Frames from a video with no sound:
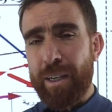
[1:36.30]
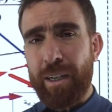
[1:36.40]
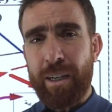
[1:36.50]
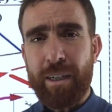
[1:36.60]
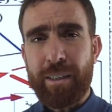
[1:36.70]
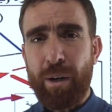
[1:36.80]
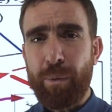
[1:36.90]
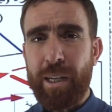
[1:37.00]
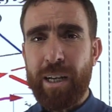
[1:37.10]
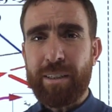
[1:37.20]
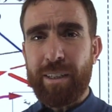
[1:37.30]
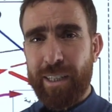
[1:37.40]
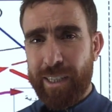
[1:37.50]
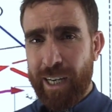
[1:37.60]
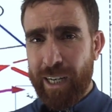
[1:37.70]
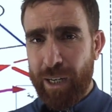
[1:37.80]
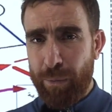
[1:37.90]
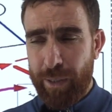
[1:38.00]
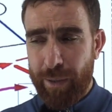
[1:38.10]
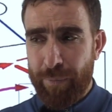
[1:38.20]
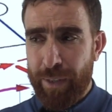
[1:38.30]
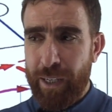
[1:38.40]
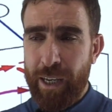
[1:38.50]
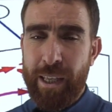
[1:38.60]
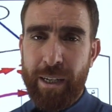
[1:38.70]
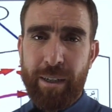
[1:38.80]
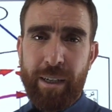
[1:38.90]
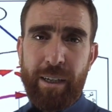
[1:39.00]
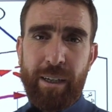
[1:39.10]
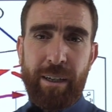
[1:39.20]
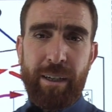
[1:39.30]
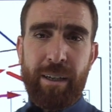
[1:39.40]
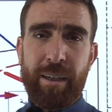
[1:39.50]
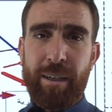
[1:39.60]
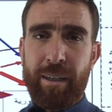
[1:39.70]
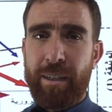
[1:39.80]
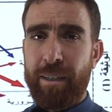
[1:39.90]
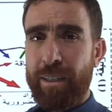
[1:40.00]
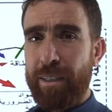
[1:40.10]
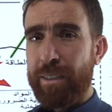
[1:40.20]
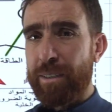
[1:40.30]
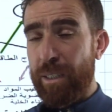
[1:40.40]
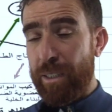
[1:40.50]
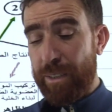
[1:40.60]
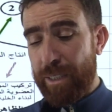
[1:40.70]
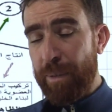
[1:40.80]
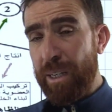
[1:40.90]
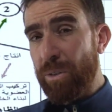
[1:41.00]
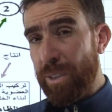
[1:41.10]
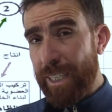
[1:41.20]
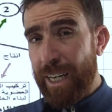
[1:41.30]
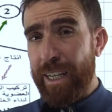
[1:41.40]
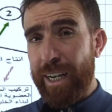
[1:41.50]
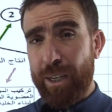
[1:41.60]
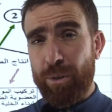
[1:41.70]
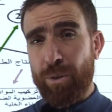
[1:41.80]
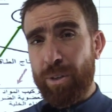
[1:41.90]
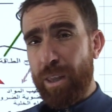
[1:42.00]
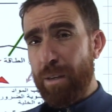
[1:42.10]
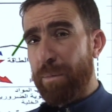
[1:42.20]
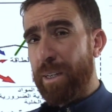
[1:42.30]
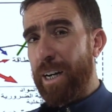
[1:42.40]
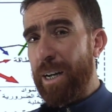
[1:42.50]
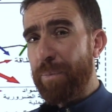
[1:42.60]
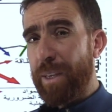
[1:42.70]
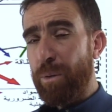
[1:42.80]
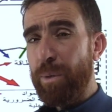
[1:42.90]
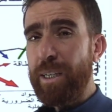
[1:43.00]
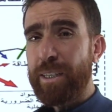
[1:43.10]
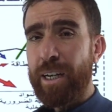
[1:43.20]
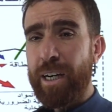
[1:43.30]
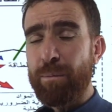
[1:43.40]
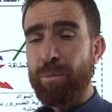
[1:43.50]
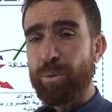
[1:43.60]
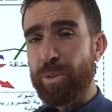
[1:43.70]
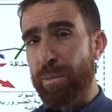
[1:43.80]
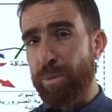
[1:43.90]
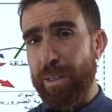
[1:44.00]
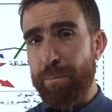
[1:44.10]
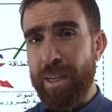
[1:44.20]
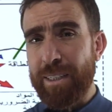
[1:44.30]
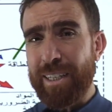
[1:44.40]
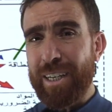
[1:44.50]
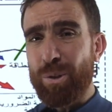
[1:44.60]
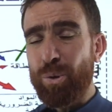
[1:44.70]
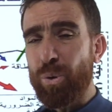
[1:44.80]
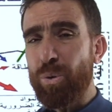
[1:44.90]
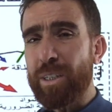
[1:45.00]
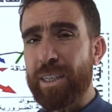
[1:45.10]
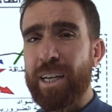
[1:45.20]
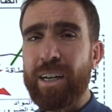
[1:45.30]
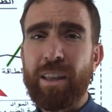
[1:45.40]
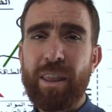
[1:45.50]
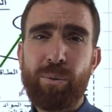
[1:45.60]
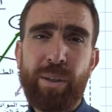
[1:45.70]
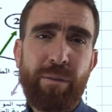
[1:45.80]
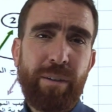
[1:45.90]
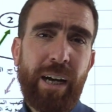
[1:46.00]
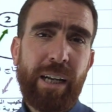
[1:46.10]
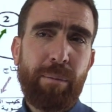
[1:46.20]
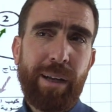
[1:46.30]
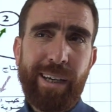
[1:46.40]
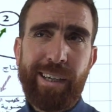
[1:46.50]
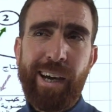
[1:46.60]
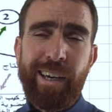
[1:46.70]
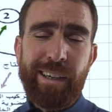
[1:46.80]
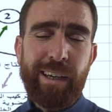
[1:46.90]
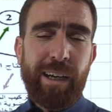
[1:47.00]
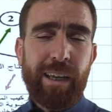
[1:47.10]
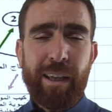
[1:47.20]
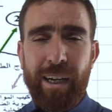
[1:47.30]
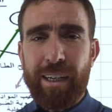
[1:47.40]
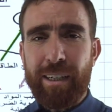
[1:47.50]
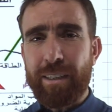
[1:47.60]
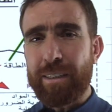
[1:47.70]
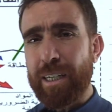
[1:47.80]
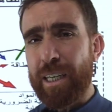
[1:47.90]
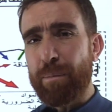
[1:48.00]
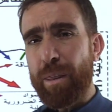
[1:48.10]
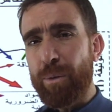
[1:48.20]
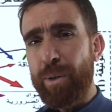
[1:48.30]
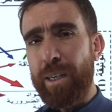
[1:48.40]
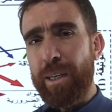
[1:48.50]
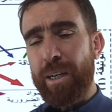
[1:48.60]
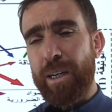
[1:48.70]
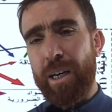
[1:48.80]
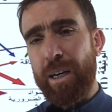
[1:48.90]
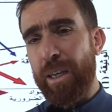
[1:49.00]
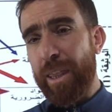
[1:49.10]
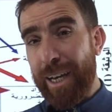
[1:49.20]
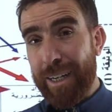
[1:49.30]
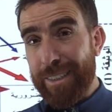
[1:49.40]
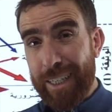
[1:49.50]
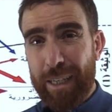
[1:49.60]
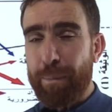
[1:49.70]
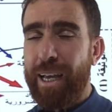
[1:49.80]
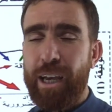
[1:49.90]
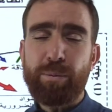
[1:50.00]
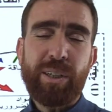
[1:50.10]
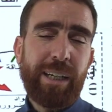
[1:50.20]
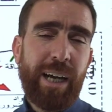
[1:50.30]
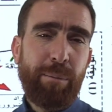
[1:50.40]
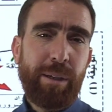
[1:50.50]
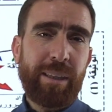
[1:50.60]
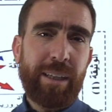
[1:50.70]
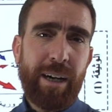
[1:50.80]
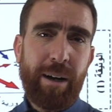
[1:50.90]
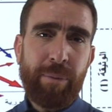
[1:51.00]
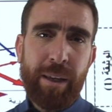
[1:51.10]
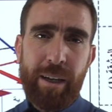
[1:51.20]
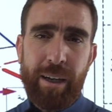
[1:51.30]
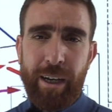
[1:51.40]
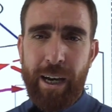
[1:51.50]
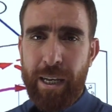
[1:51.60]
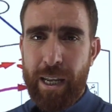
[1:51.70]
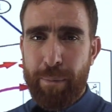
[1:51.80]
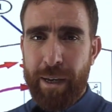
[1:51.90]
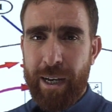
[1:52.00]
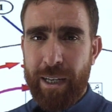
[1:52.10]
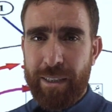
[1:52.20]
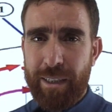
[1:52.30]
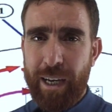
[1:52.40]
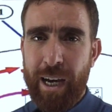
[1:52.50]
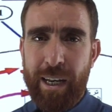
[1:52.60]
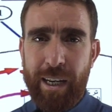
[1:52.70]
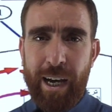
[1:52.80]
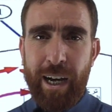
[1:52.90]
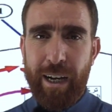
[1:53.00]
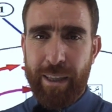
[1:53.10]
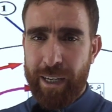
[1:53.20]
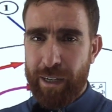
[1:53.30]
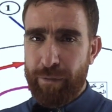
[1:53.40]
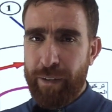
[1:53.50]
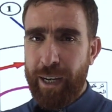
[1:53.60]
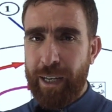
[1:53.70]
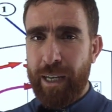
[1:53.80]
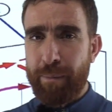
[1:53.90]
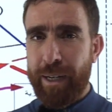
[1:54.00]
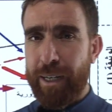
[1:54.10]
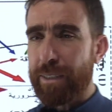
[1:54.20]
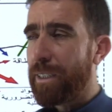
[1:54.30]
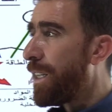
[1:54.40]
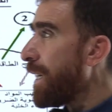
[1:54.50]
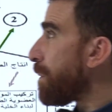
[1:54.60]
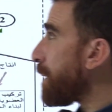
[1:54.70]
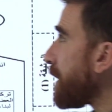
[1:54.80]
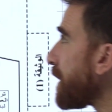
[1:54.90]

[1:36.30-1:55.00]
آه، تحويلات طاقوية إذا آه، التمرين تاعنا راح يكون ضمن الوحدة المسماة دخول الطاقة الضوئية في العالم الحي أي ظاهرة التركيب الضوئي آه، أي ظاهرة التركيب الحي بشكل عام عند آه، النبات الأخضر فعلى بركة الله نبدأ